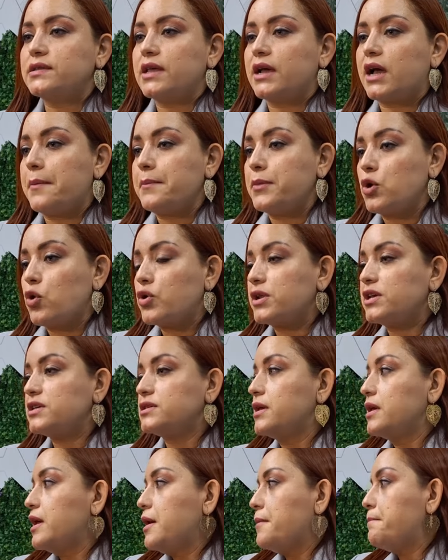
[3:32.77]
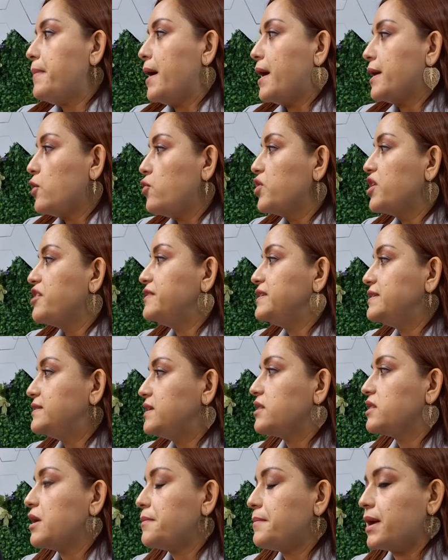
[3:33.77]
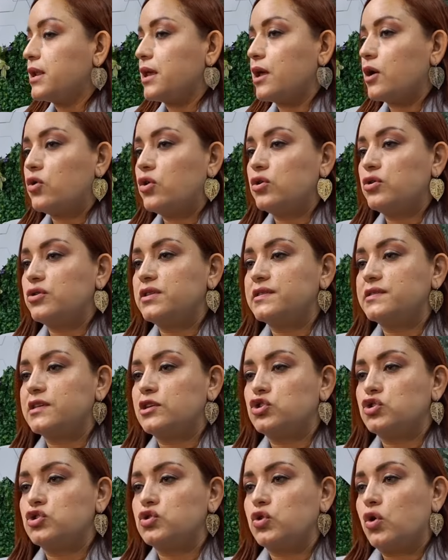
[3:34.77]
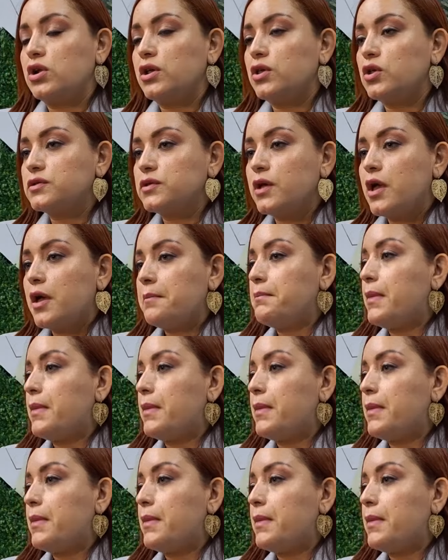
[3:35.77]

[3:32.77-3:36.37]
de camiones para un eficiente manejo de los desechos sólidos.